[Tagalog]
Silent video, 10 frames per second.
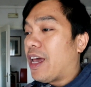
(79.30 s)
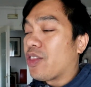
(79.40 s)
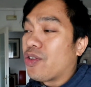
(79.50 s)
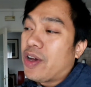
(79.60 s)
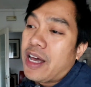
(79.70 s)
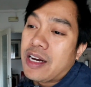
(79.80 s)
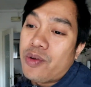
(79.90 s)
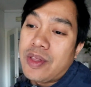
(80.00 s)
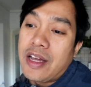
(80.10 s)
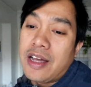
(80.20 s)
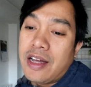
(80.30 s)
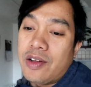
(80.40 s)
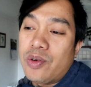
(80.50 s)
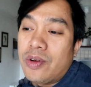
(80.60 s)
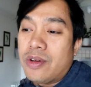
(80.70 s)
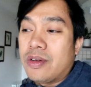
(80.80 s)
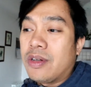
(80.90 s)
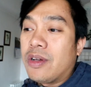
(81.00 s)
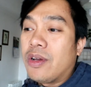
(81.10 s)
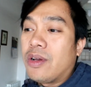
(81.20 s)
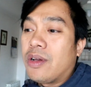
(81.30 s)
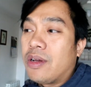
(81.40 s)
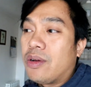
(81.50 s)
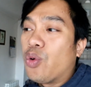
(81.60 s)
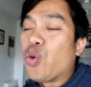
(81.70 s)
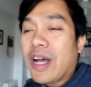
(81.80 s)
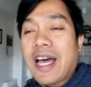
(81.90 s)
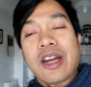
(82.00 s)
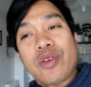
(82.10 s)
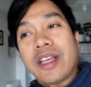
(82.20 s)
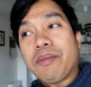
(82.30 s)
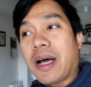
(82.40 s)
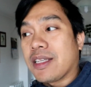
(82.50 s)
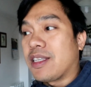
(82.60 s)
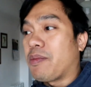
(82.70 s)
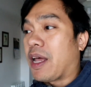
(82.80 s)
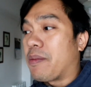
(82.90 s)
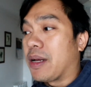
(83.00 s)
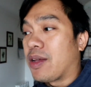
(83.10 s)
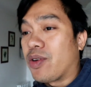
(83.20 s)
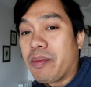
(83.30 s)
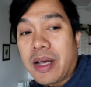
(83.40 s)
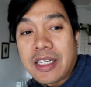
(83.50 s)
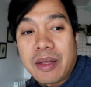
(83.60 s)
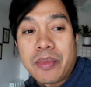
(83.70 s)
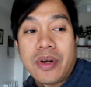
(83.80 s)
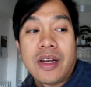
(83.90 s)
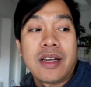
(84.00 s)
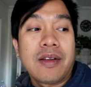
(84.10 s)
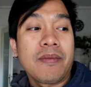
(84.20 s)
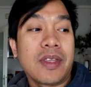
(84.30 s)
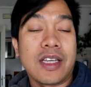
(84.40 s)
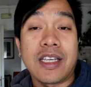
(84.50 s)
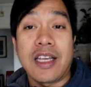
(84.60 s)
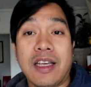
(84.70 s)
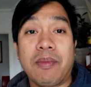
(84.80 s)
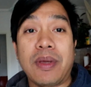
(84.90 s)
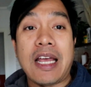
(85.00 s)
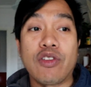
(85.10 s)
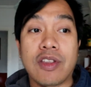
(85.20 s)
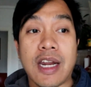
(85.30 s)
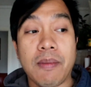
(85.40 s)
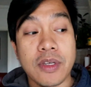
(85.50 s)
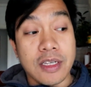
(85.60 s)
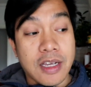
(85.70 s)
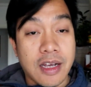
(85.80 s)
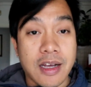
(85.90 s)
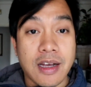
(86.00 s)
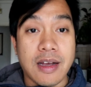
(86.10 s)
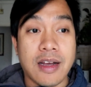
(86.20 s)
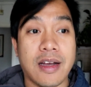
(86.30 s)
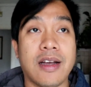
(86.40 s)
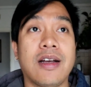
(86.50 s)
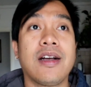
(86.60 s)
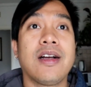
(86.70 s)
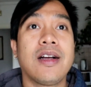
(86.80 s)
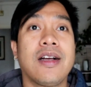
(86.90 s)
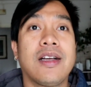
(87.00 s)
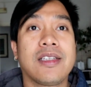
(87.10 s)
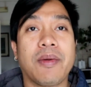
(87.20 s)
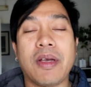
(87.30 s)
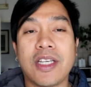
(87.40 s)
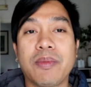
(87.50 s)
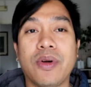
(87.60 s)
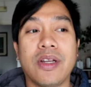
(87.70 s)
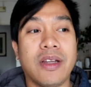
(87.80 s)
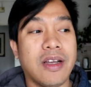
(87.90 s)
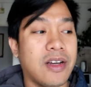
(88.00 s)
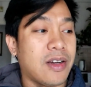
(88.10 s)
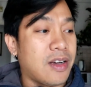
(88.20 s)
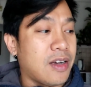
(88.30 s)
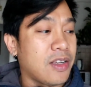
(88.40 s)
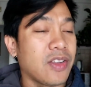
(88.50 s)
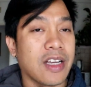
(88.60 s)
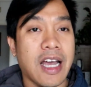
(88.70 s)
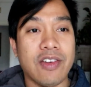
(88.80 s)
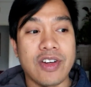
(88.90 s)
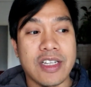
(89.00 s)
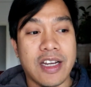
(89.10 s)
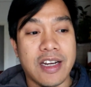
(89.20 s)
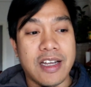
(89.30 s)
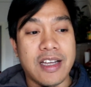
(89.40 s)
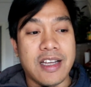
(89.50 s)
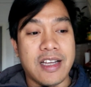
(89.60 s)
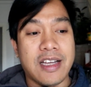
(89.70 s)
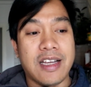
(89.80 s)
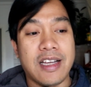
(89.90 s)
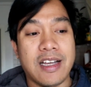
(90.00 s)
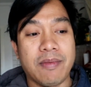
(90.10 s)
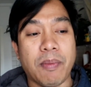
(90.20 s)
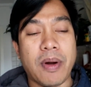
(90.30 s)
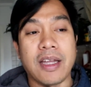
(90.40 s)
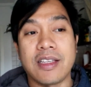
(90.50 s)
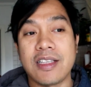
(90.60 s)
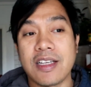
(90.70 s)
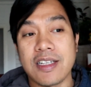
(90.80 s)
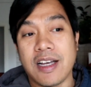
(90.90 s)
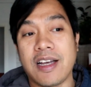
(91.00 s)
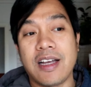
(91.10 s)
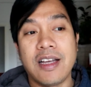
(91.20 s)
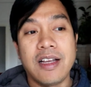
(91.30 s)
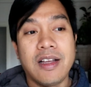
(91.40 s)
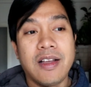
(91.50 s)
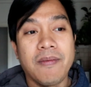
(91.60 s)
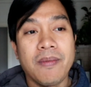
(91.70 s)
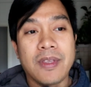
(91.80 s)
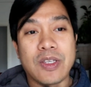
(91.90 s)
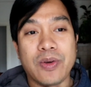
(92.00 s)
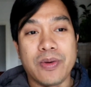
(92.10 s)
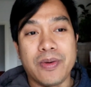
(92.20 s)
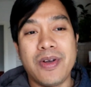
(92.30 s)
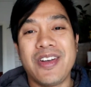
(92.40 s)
ito yung araw na unang araw ni Basti para maglaro ng basketball kasi pinasok na namin siya sa sa basketball. Uh, yun, nag-ano na siya, nagpa-practice na siya. So,